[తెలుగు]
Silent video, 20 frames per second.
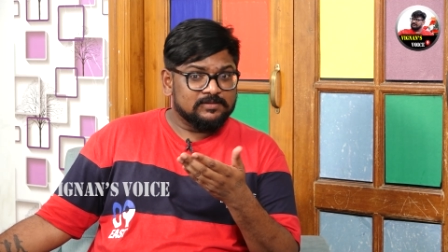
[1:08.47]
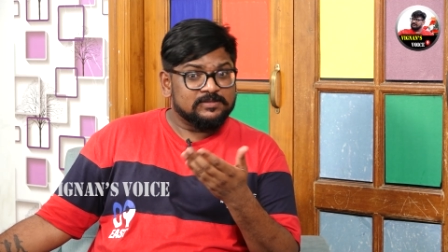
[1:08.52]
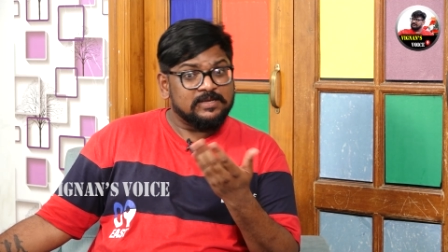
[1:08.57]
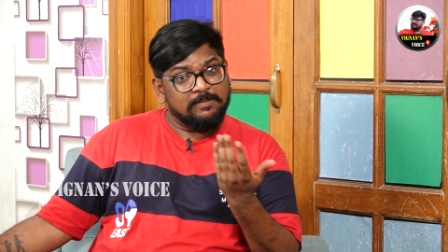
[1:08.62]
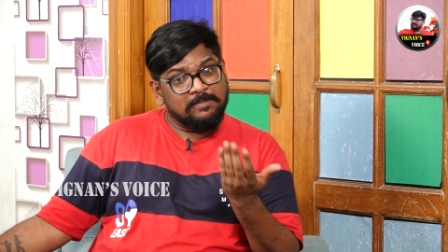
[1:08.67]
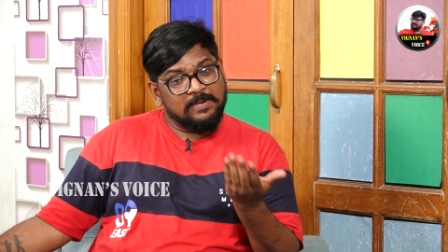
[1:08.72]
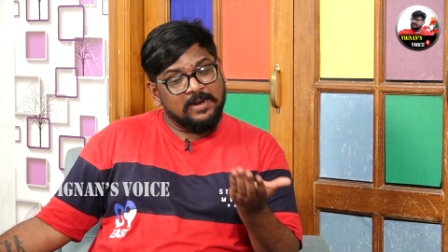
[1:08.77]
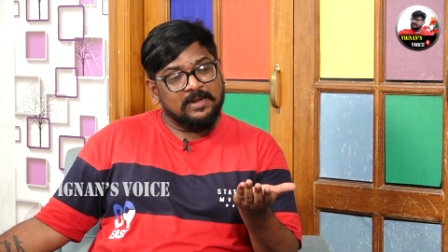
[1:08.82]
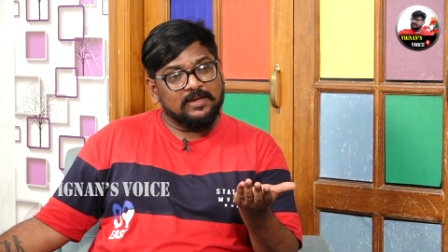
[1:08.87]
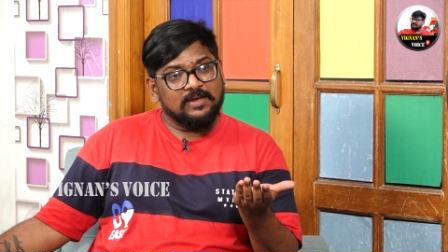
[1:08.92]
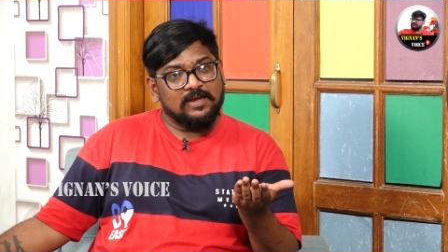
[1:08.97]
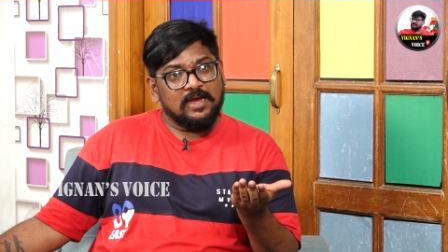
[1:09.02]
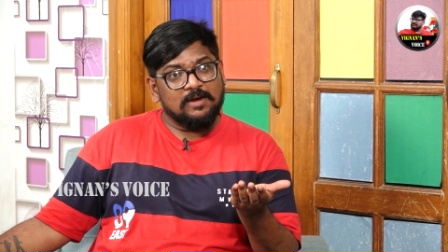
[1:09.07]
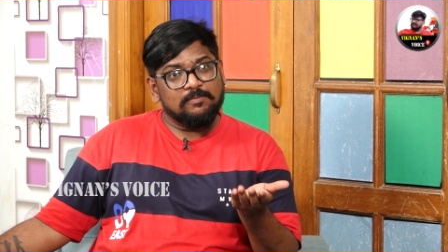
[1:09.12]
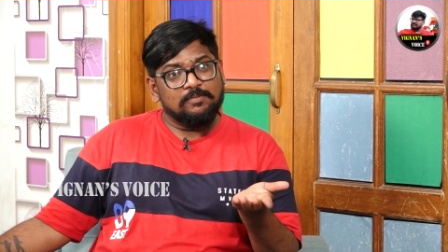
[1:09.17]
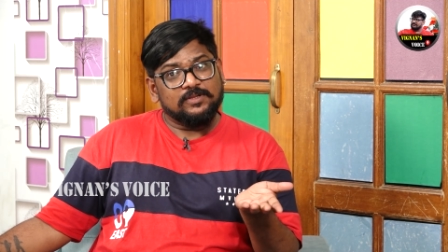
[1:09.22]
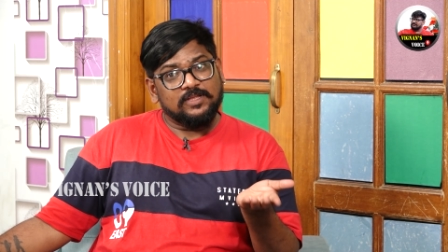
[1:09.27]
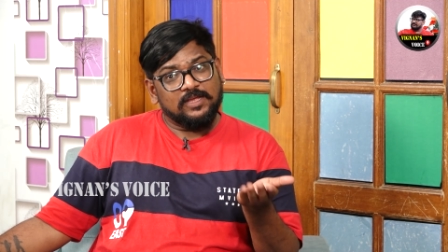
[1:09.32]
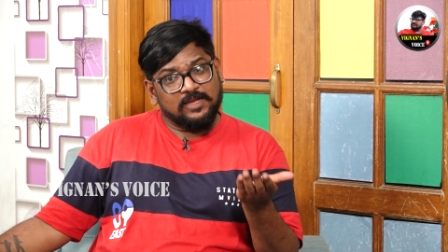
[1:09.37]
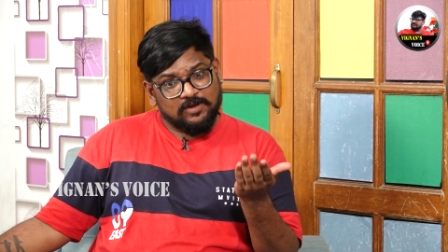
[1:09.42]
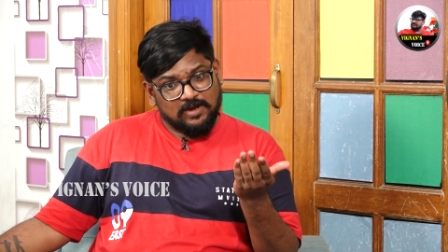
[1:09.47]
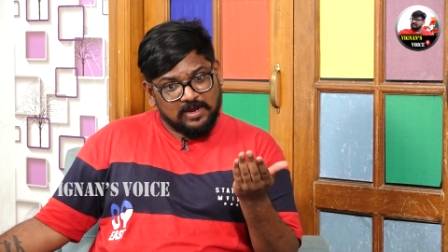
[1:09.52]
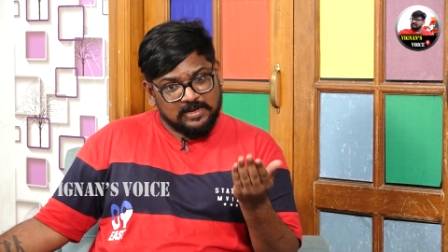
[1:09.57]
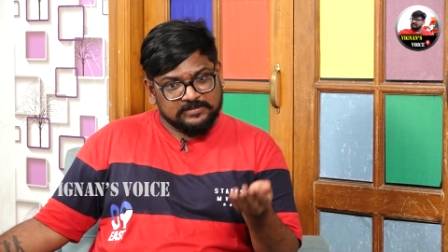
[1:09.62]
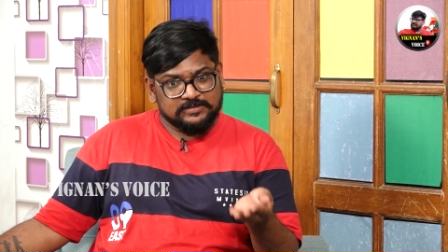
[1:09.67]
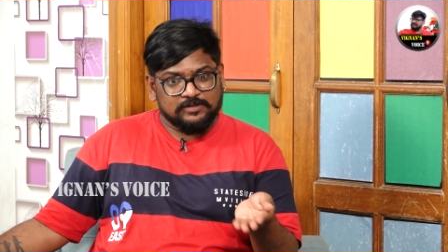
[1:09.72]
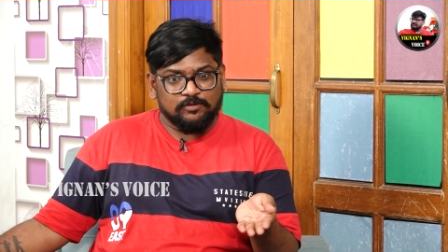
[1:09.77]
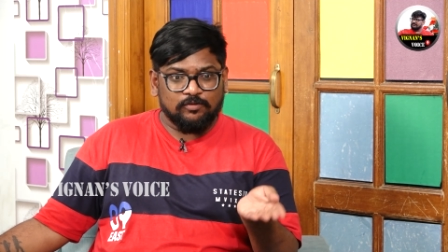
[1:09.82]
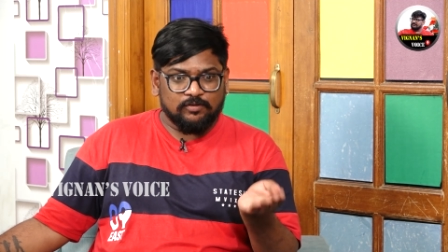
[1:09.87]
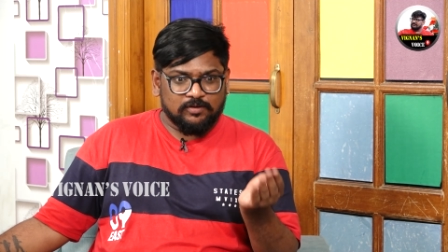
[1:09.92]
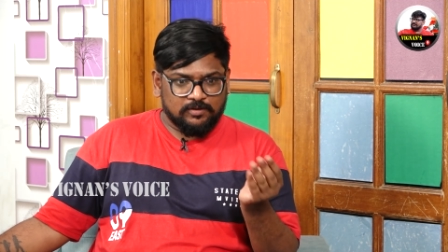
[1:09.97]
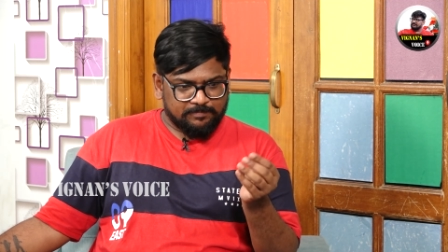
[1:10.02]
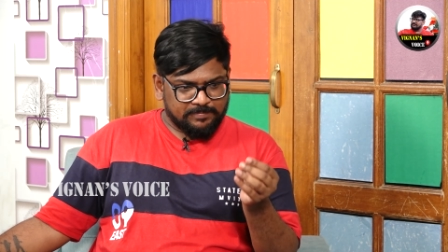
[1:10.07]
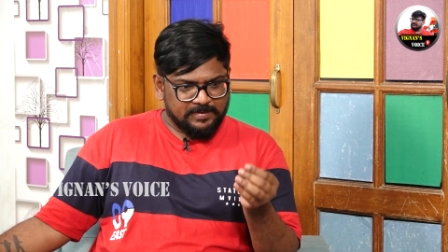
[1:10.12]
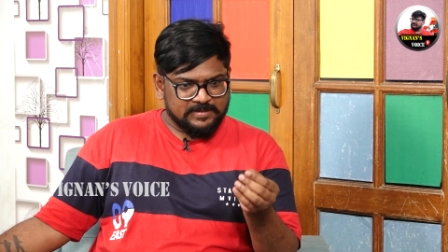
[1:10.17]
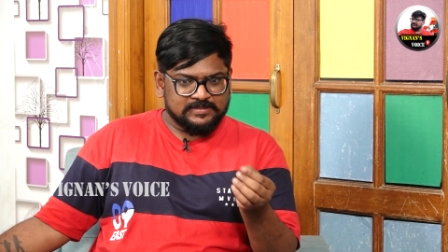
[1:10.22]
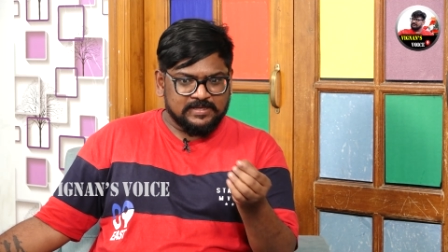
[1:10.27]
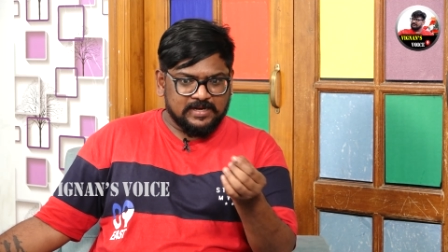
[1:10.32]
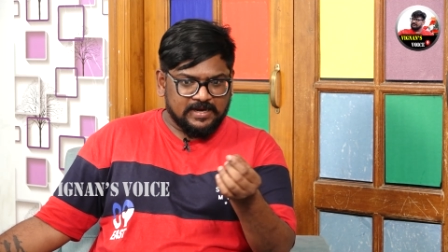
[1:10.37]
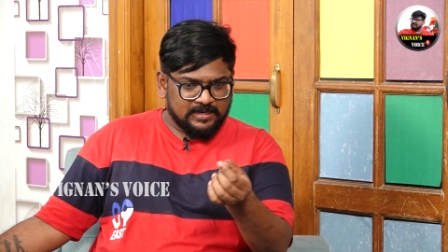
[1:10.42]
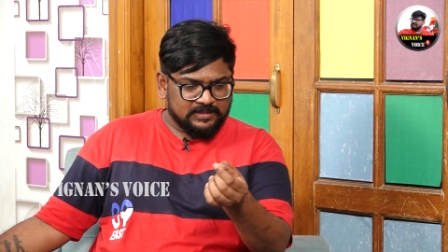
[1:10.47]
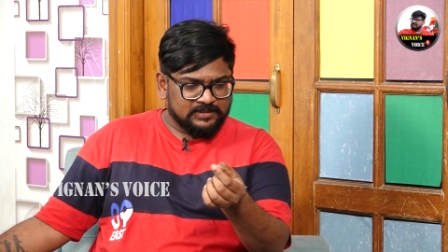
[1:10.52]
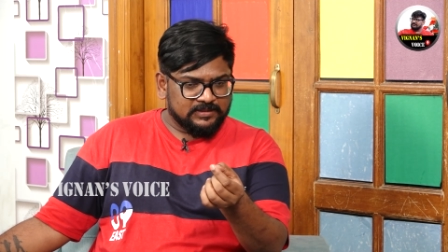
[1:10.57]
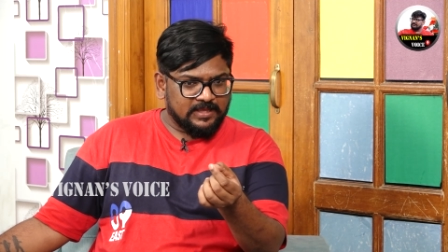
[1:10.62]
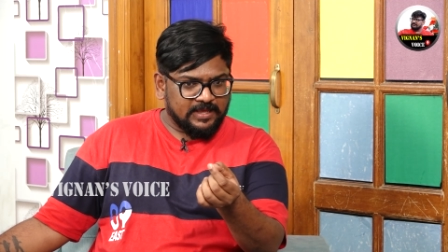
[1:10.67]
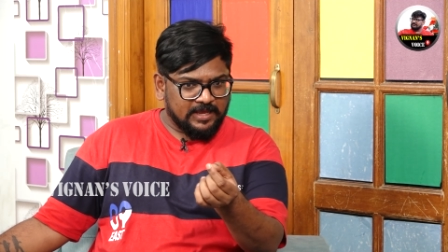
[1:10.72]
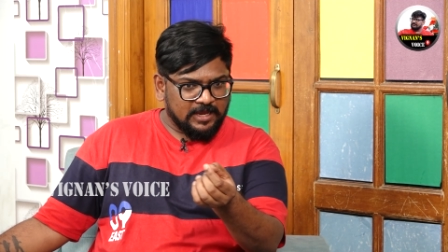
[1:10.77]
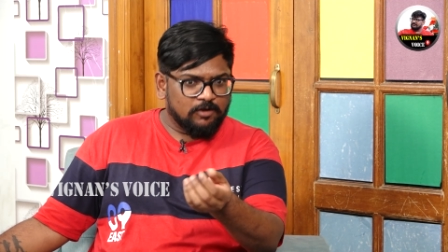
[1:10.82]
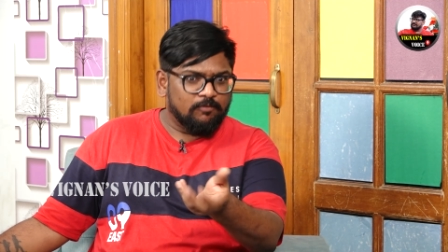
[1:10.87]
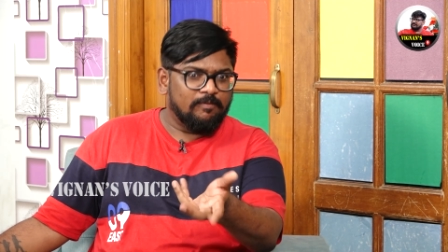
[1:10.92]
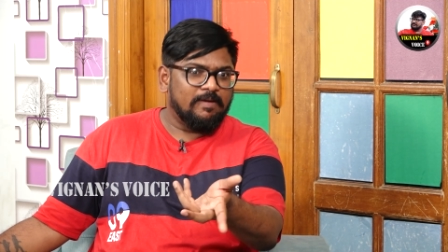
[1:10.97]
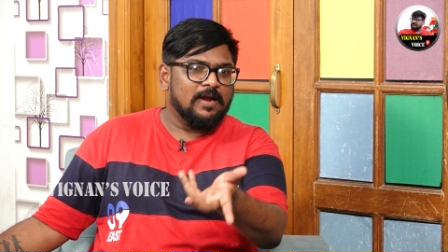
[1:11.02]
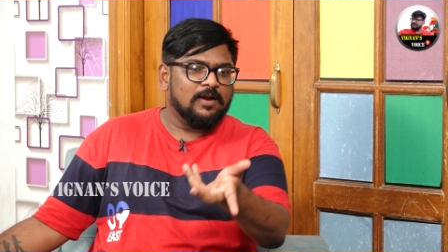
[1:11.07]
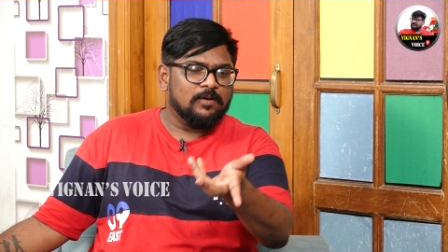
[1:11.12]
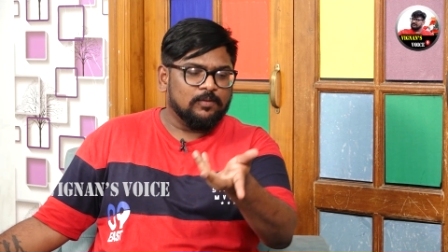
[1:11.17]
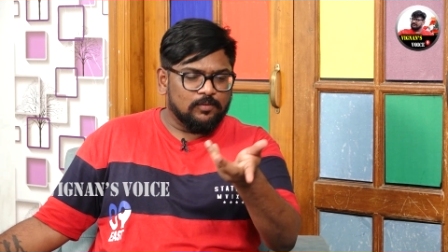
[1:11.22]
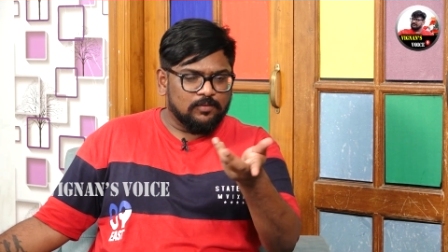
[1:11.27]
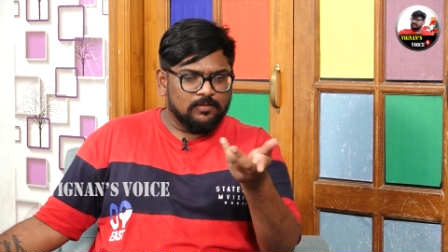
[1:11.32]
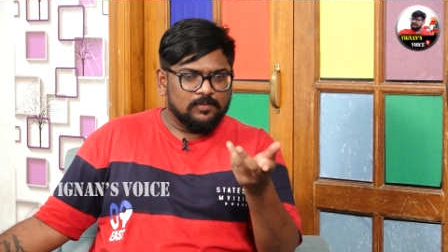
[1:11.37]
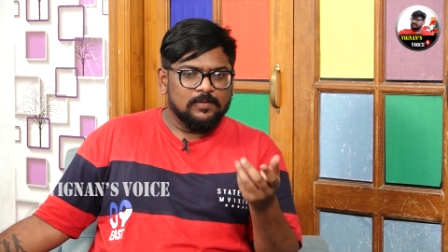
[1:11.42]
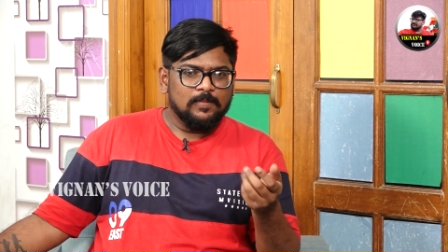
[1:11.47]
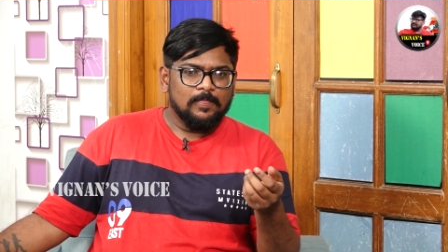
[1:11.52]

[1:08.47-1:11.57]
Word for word: సమానం కాకపోతే ఇంకా ఒక పెసర్ ఎంత ఎక్కువే అనుకో